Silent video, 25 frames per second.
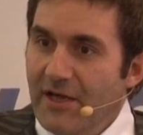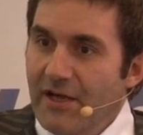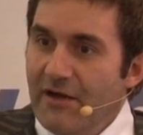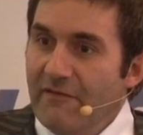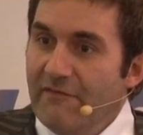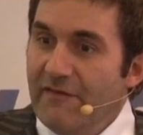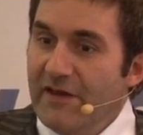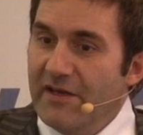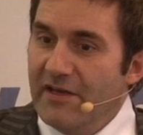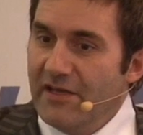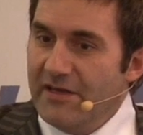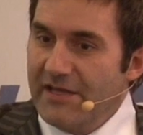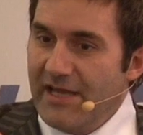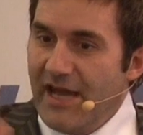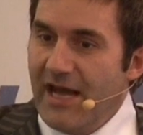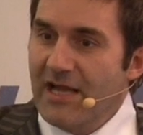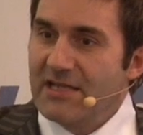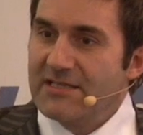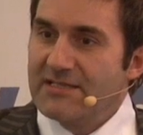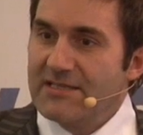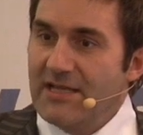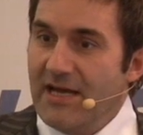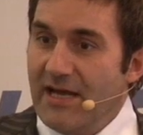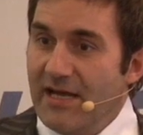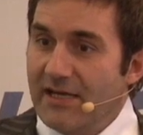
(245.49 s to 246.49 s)
Wenn er Ja
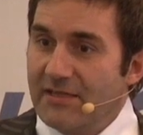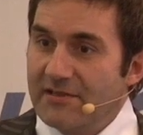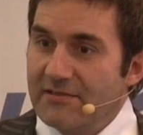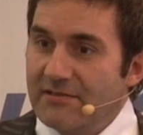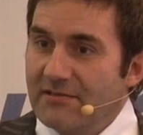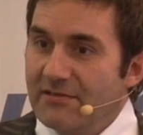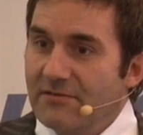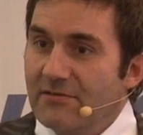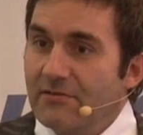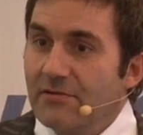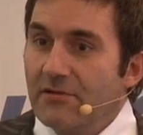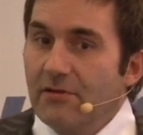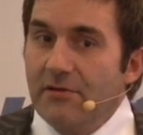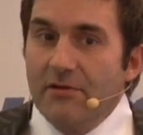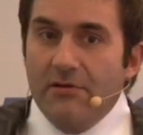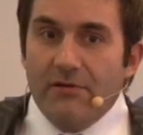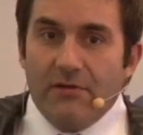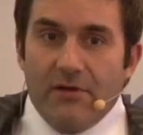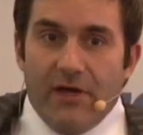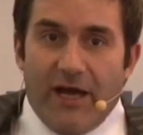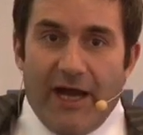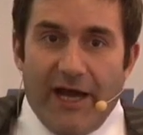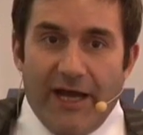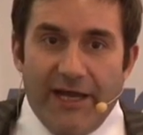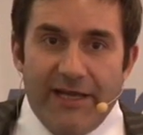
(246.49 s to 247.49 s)
sagt,
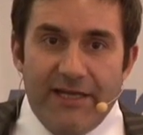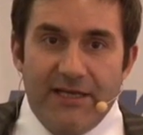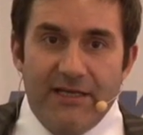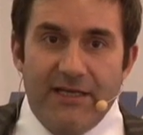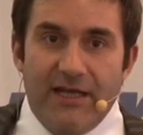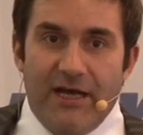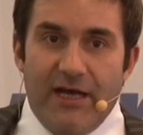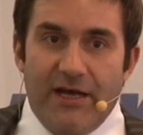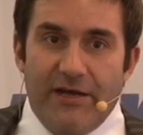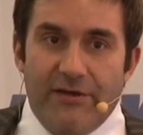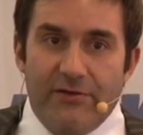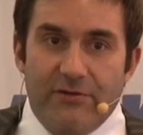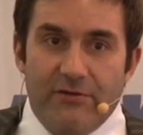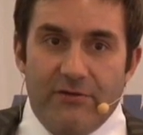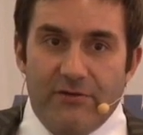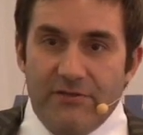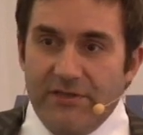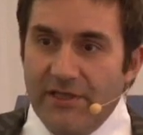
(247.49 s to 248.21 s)
Einladung.